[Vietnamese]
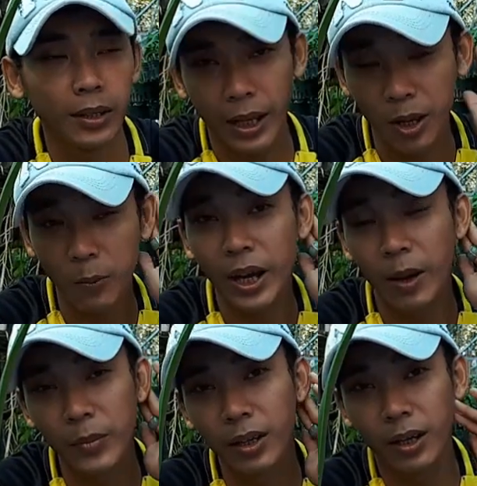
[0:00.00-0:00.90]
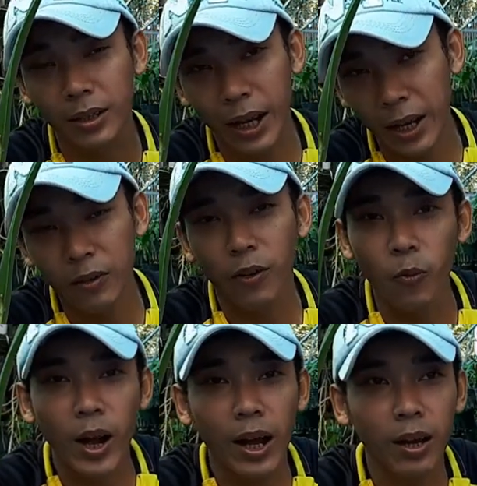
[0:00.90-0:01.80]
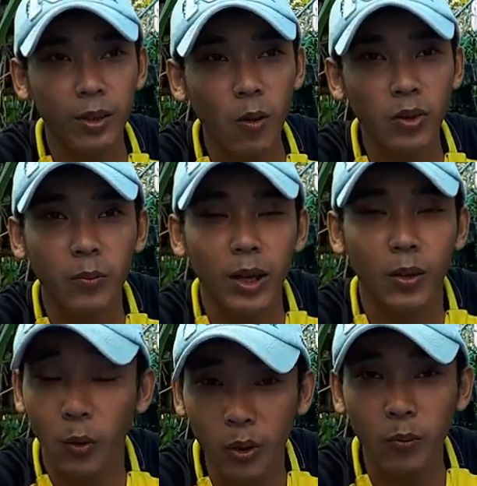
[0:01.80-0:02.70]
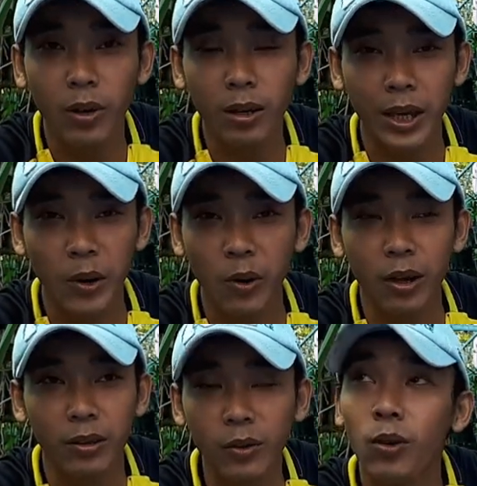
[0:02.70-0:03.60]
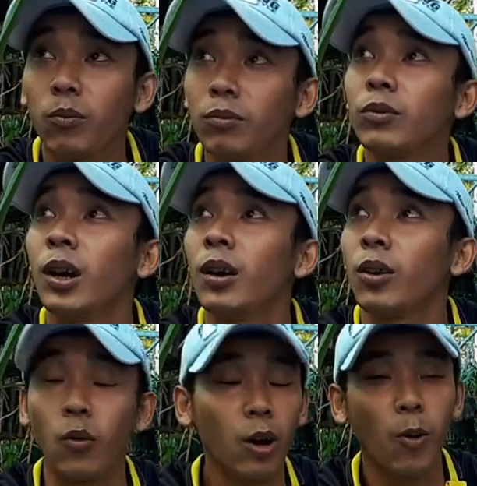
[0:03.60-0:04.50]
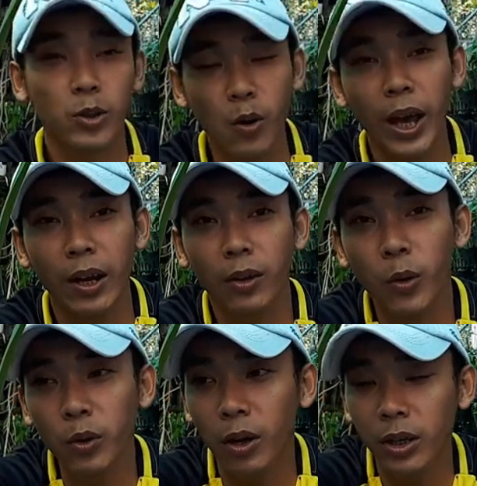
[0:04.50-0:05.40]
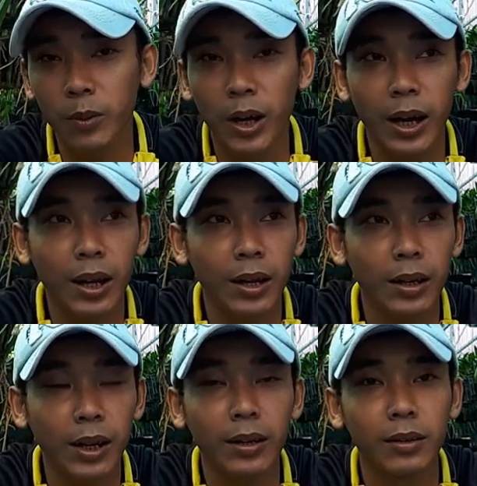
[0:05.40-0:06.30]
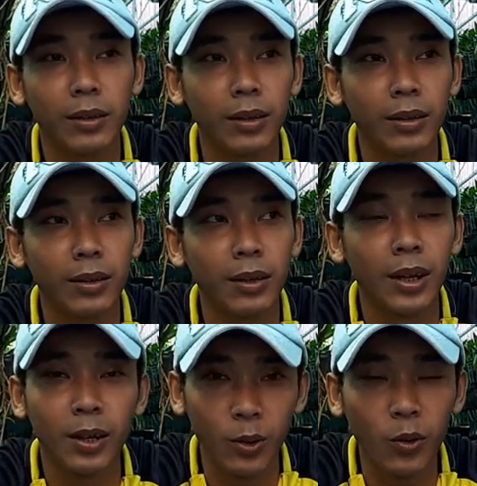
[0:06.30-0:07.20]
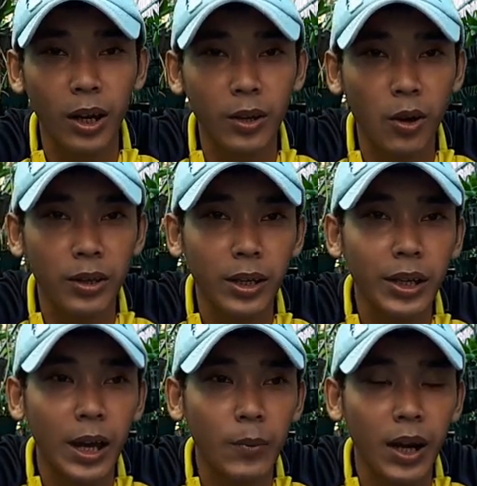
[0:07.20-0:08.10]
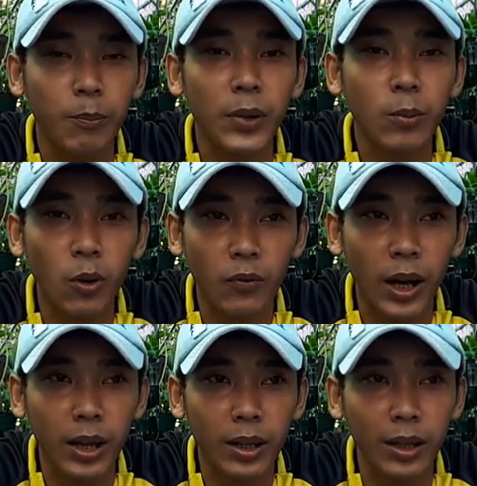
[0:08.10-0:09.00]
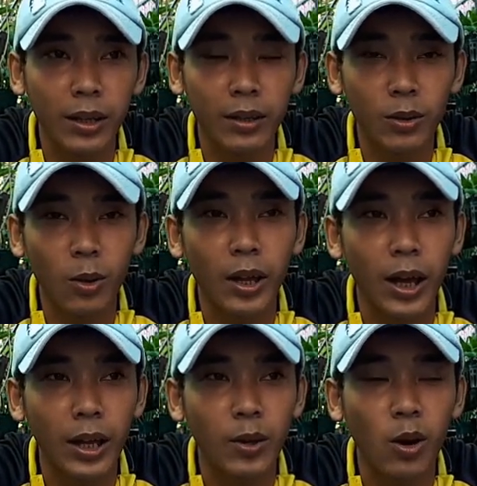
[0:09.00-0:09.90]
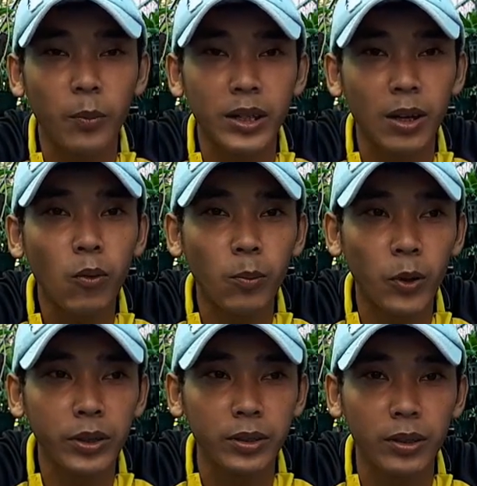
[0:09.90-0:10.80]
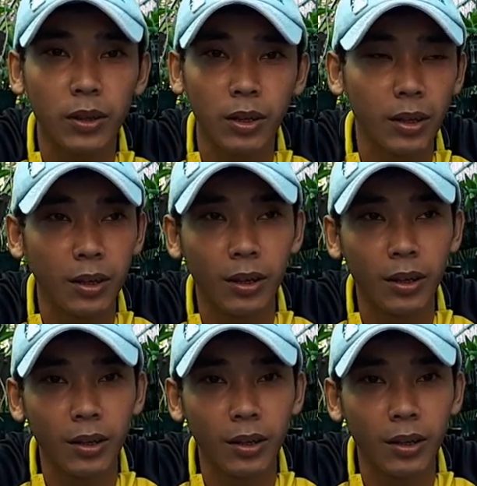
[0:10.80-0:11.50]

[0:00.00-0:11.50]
tại vì không gài mưa cây nó cũng phát rất là tốt nhưng mà thúi cũng rất nhiều rồi thúi cũng cũng có một số cây nó thúi rồi nhưng mà à, thúi là do những cái cây mà lâm mới mua về thì có thể là do nó bị sốc cái môi trường rồi